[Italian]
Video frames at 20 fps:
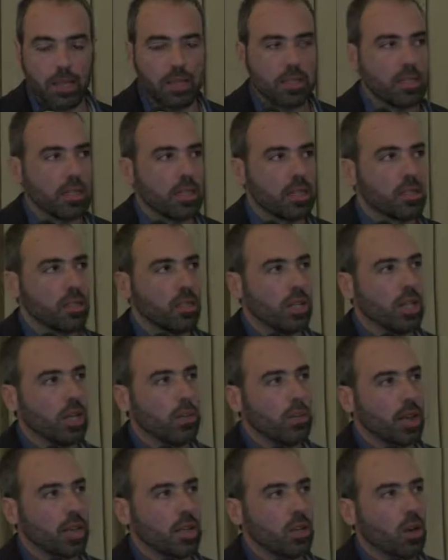a discrezione del
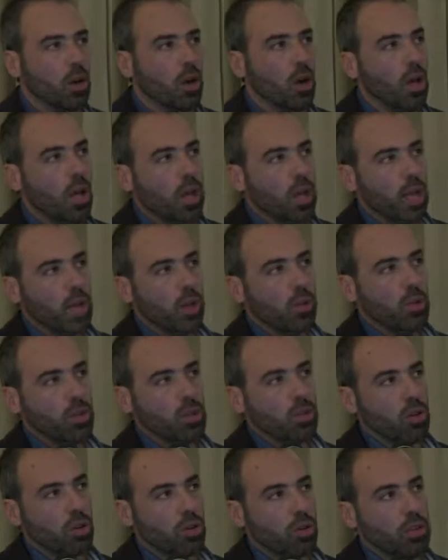medico e
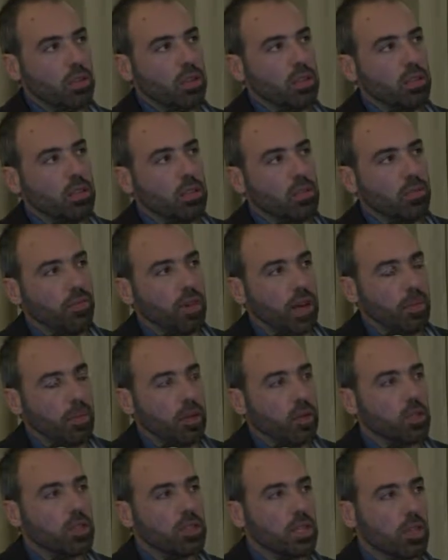questo eh,
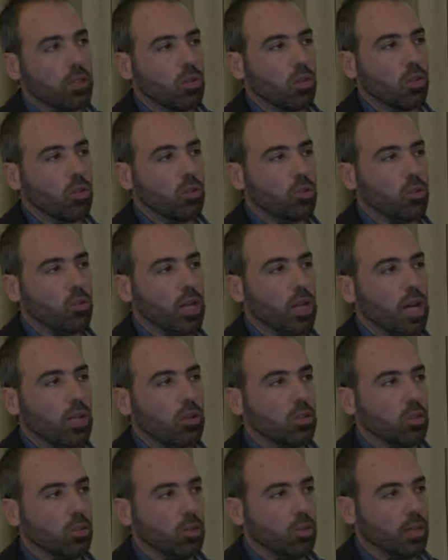farmaco è stato
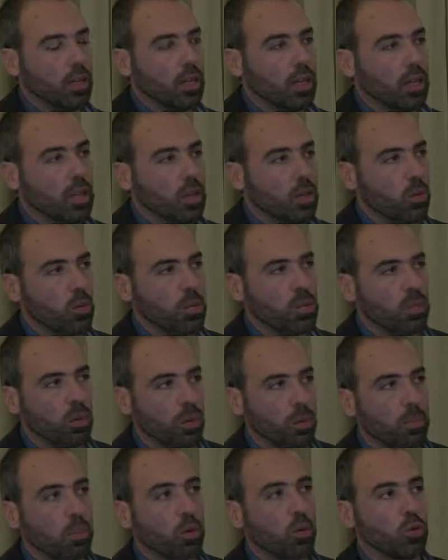studiato eh, in
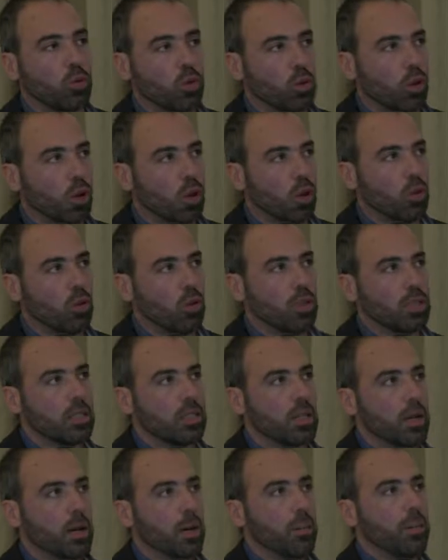questo protocollo che
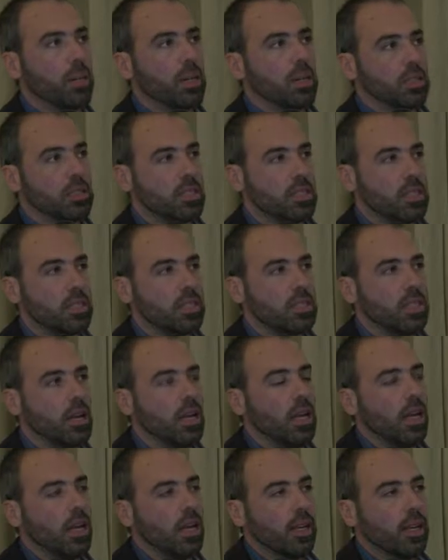si chiama Persist,
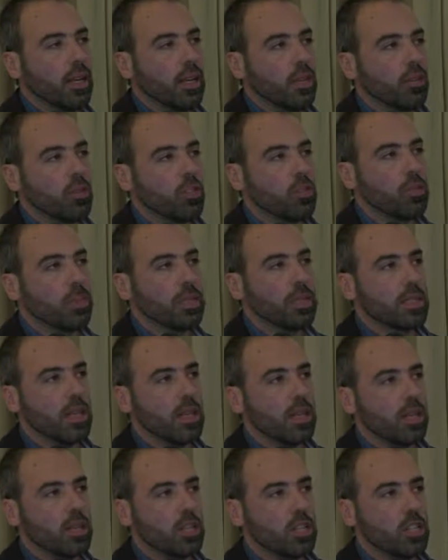che ha diviso i
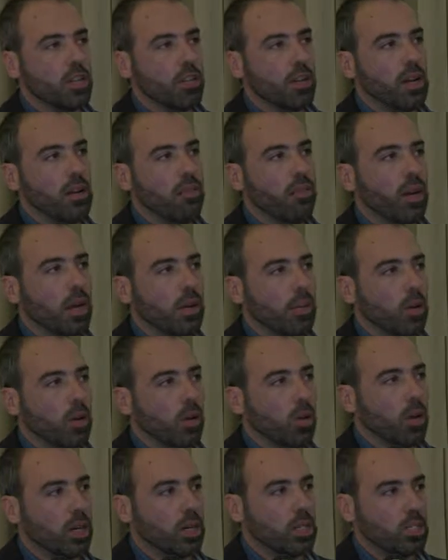pazienti a ricevere il
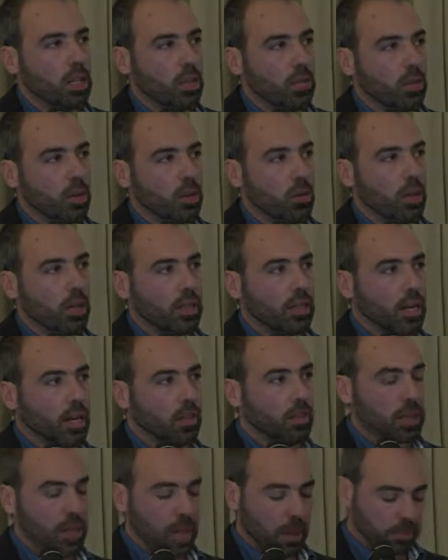farmaco o a ricevere una
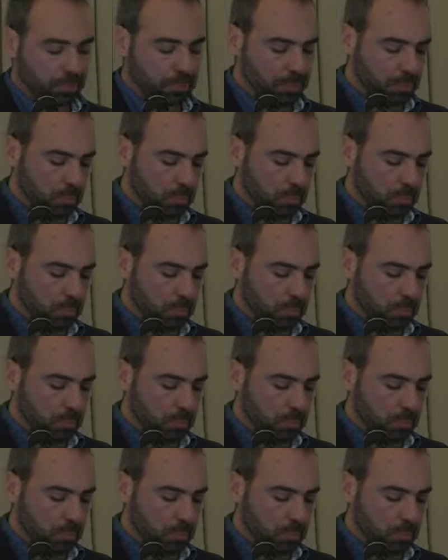terapia